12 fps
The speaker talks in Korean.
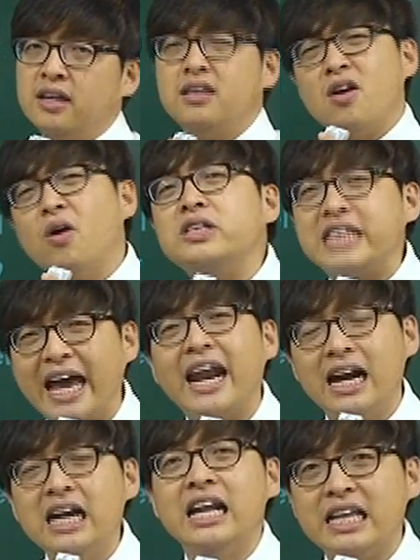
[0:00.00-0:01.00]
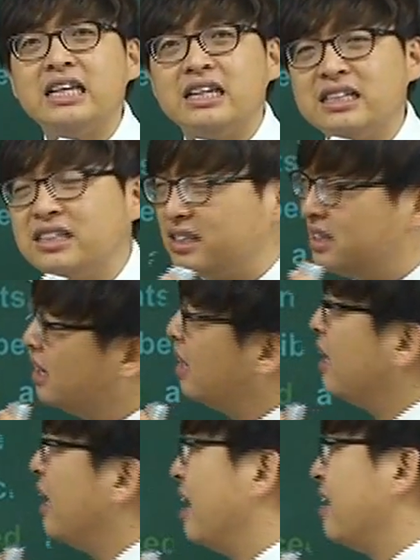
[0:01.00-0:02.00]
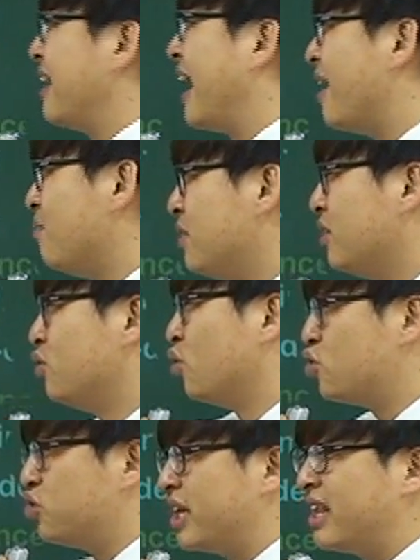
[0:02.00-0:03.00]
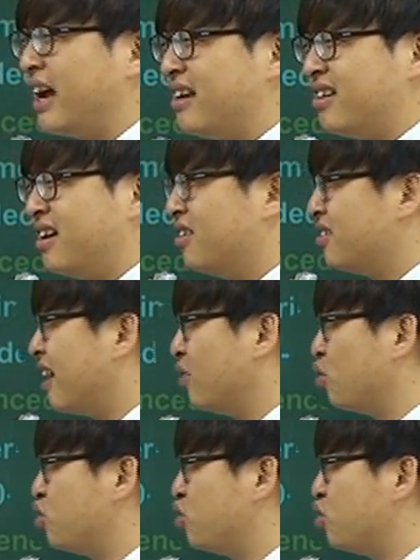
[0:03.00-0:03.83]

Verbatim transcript: 근데 영어 잘하는 애들은 사람들은 노출했다가 이상한 아,